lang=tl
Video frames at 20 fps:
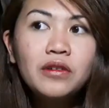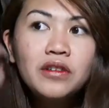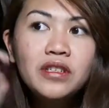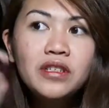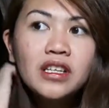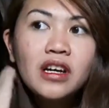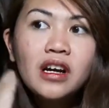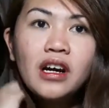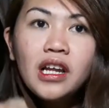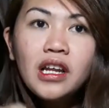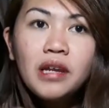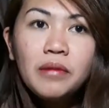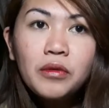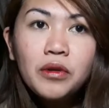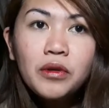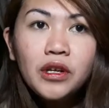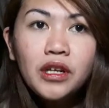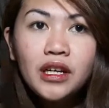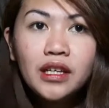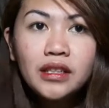Dapat kung
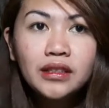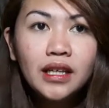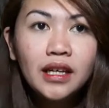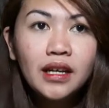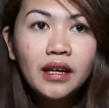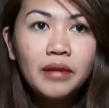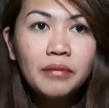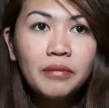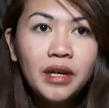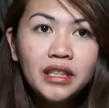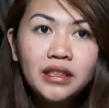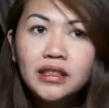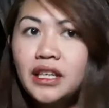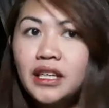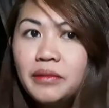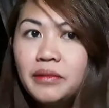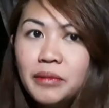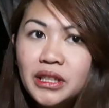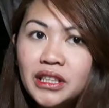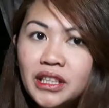sa, alam ko lang
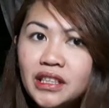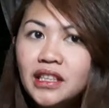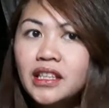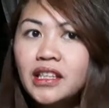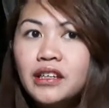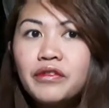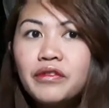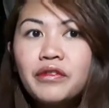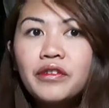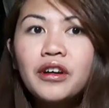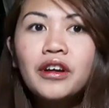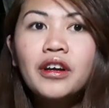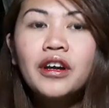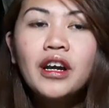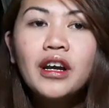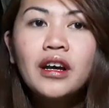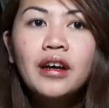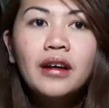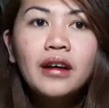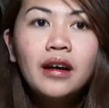na Monday
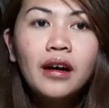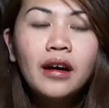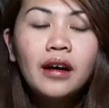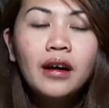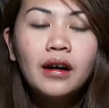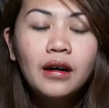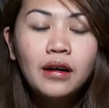madideliver,